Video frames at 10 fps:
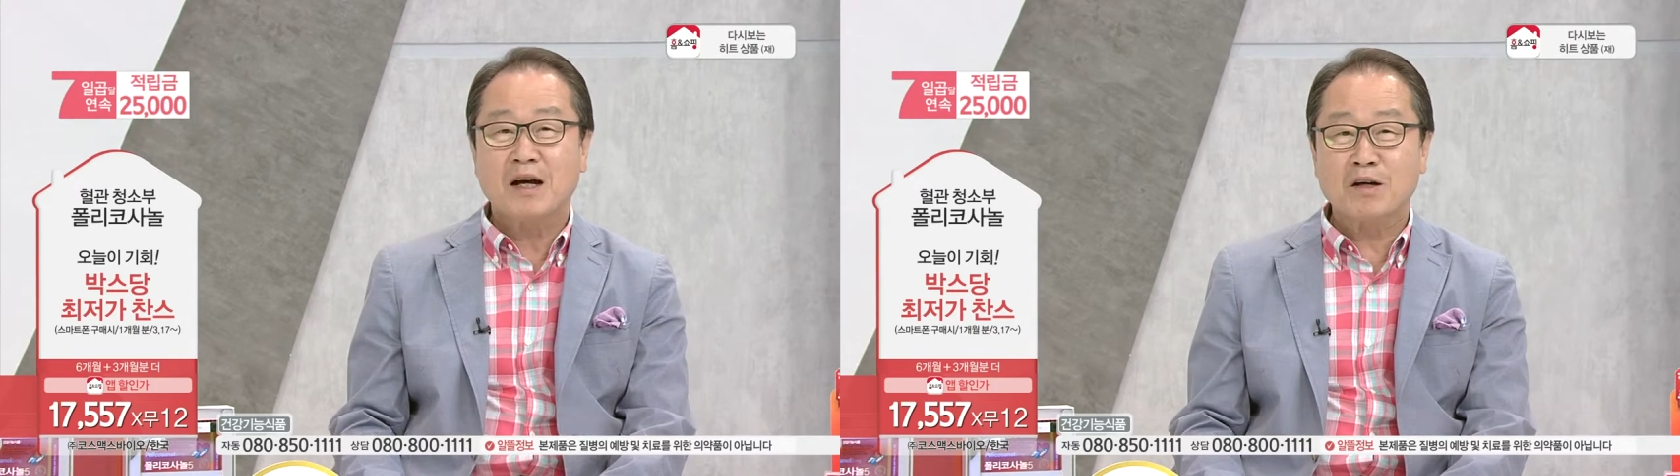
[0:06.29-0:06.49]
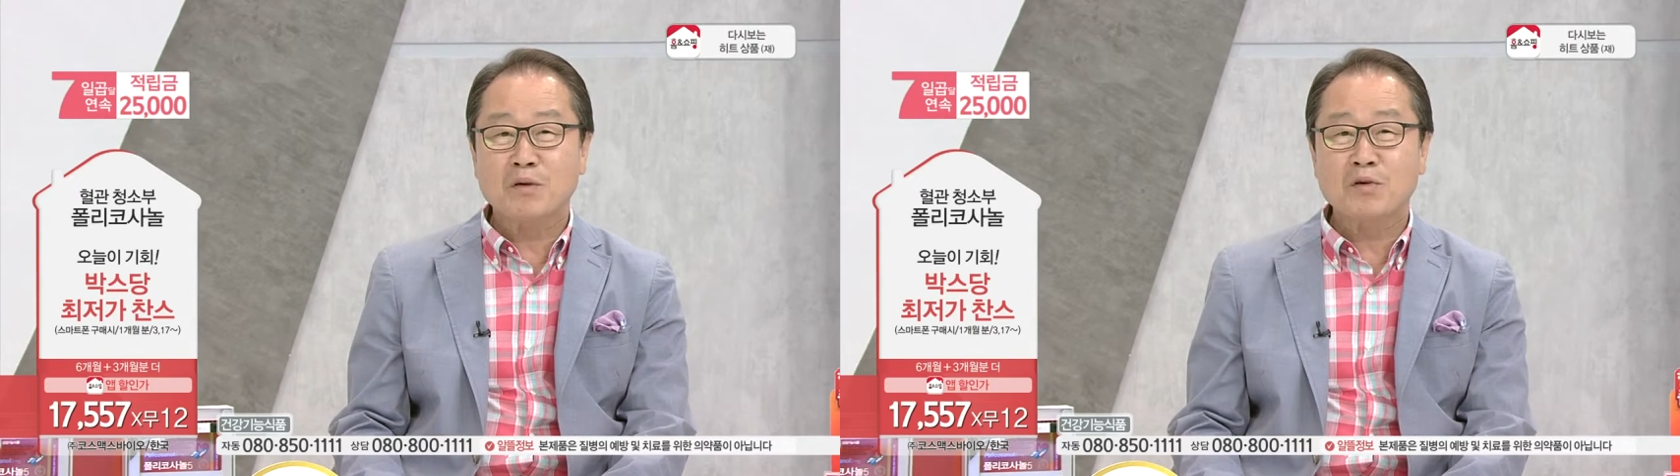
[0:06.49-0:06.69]

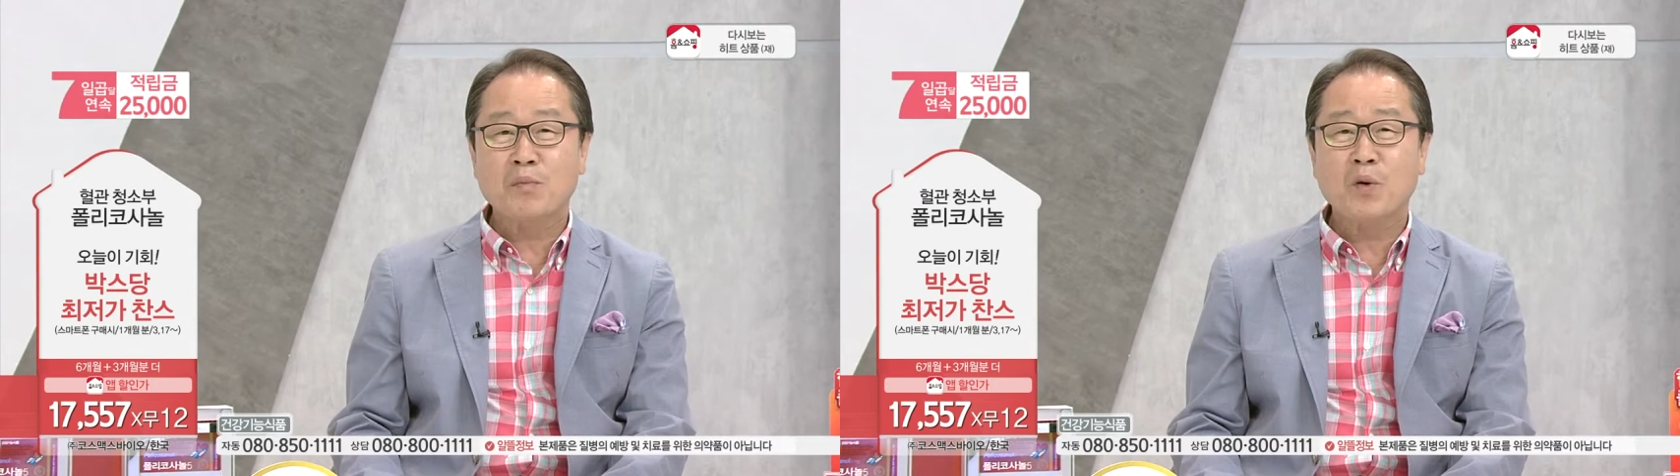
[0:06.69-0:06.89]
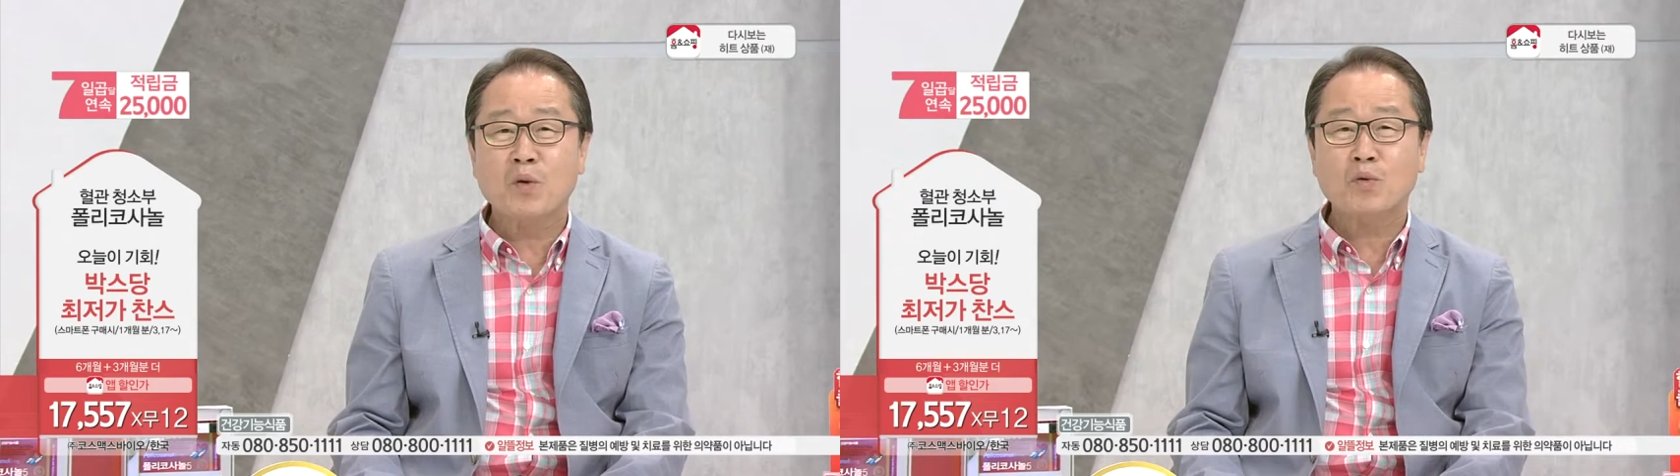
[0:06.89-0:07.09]
아이고
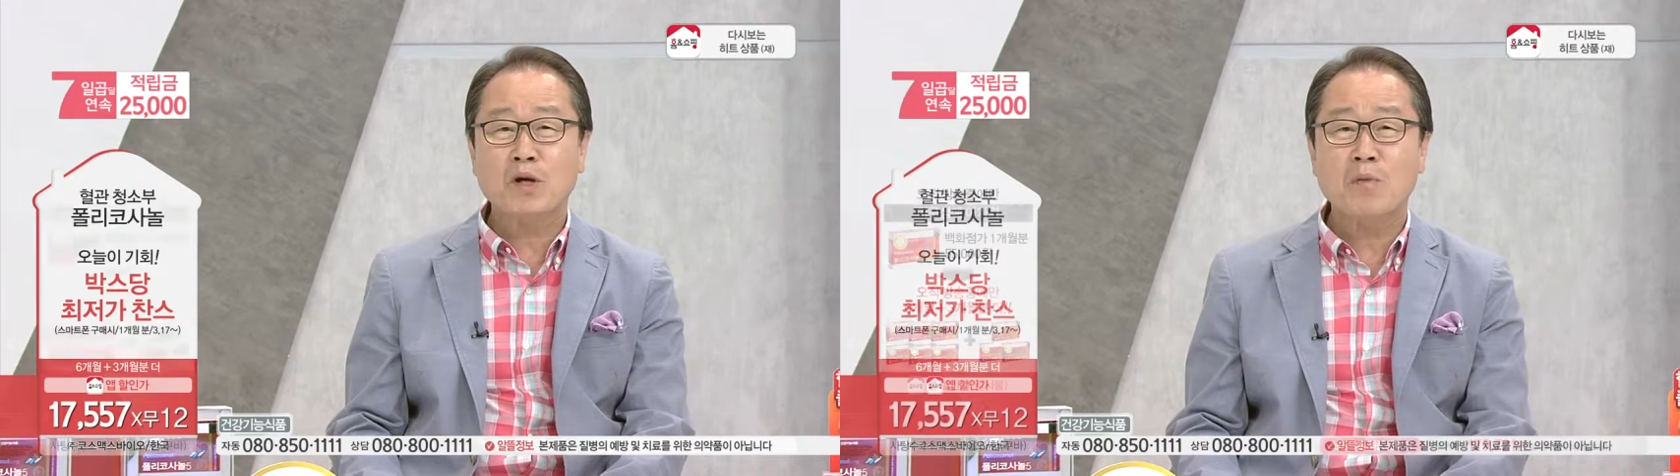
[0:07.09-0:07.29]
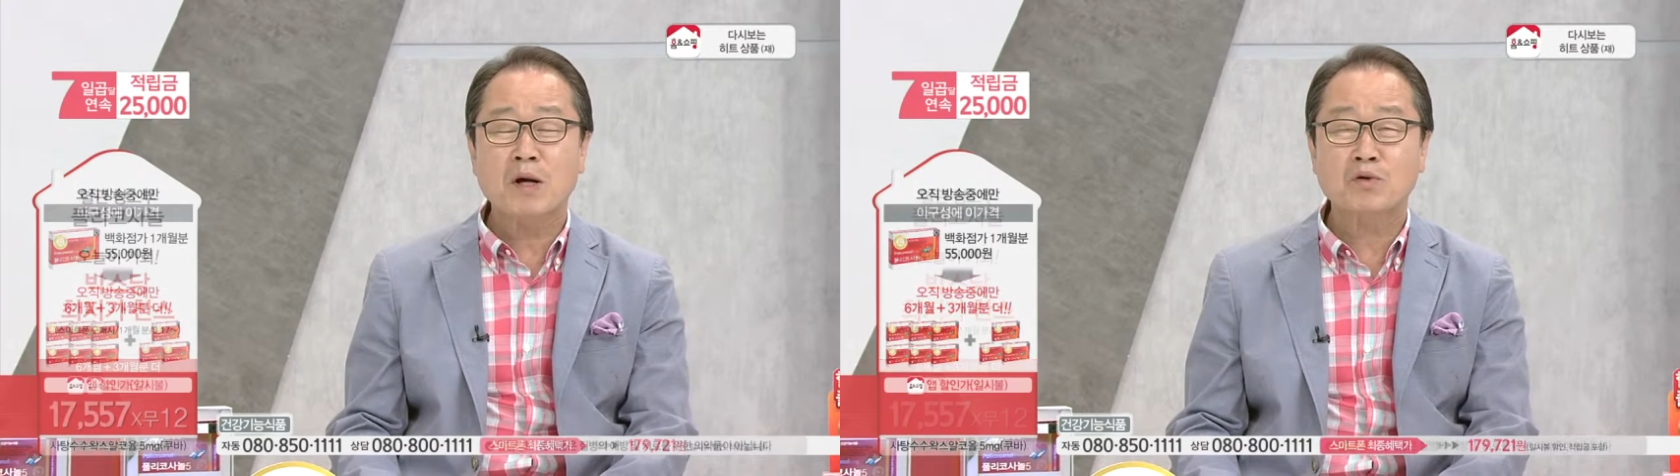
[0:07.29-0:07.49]
그
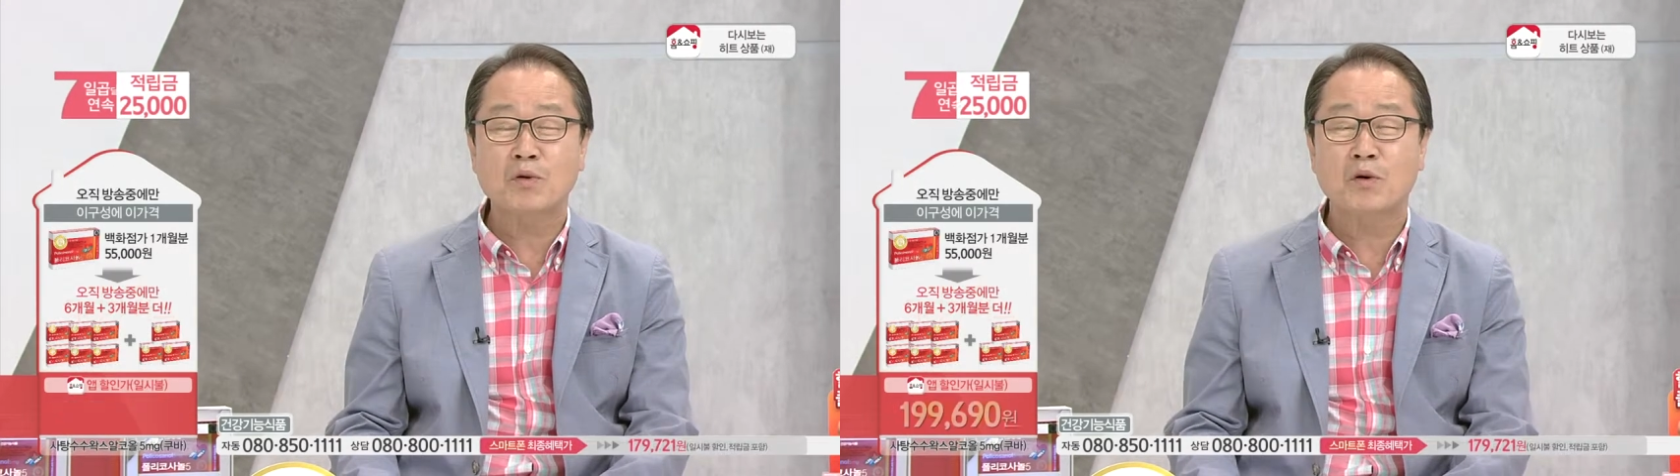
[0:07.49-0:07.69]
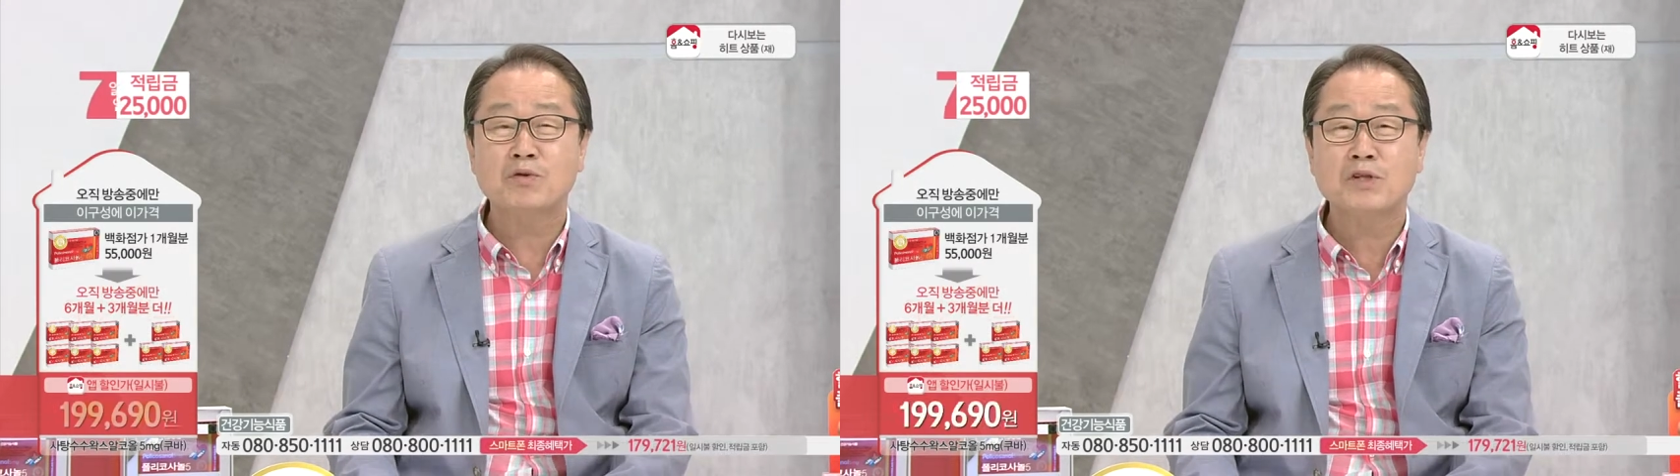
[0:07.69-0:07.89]
폴리코산을
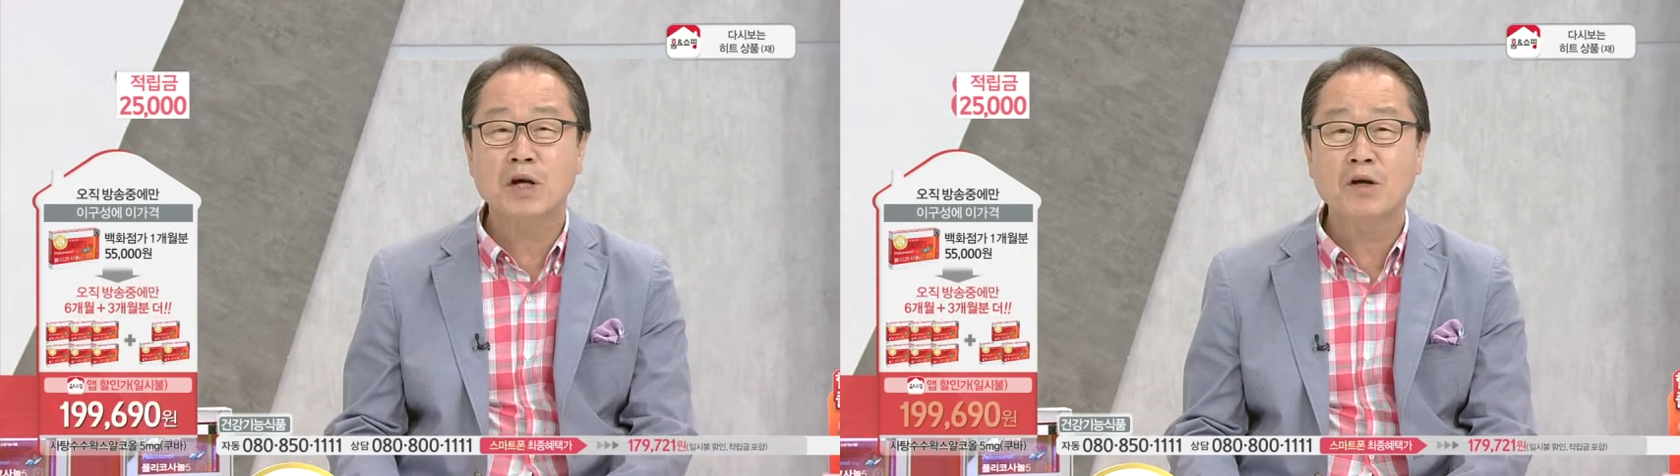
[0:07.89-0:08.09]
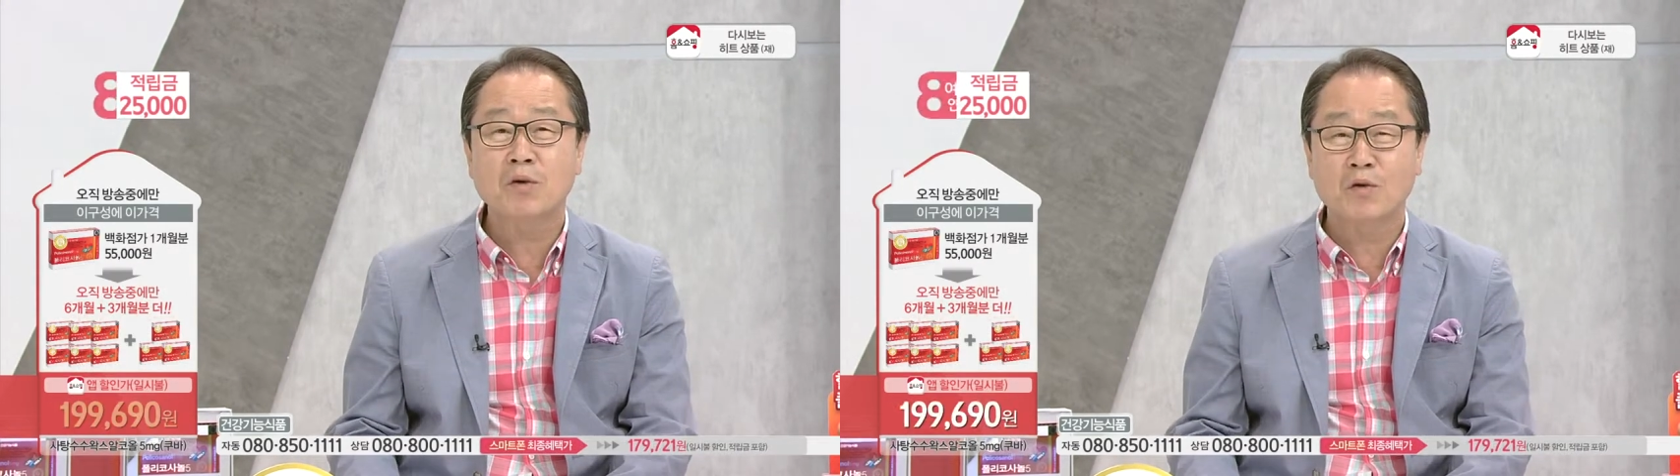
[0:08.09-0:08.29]
방송 언제 해요?